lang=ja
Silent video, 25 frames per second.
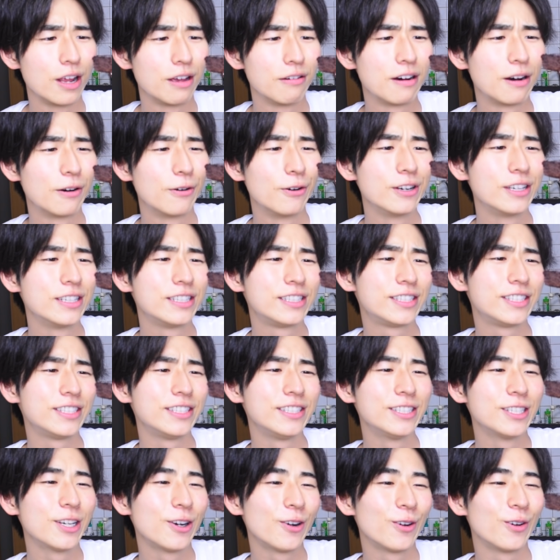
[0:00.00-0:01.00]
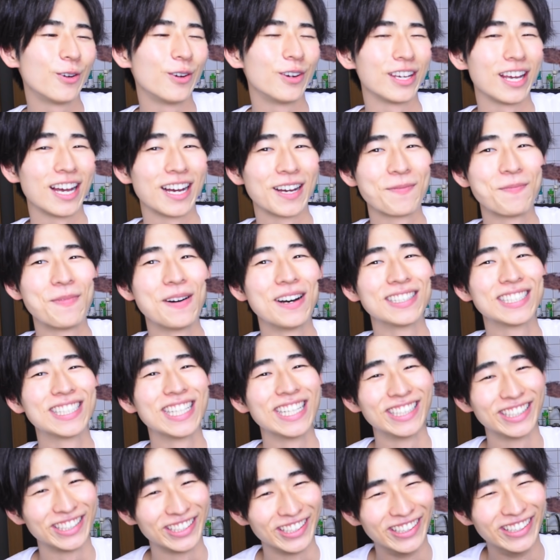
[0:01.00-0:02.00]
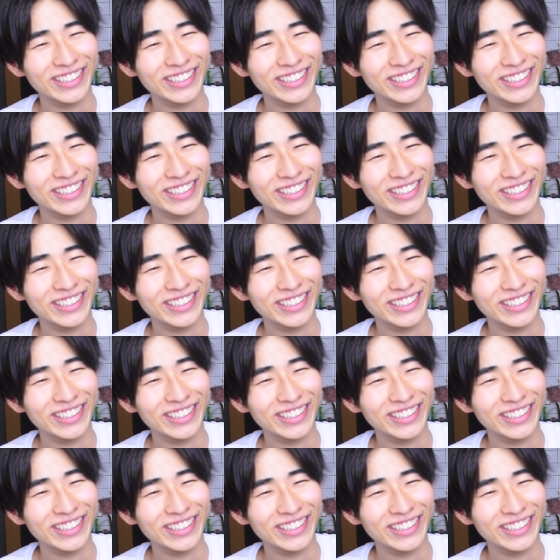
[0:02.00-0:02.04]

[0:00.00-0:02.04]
れは美味しい予報100%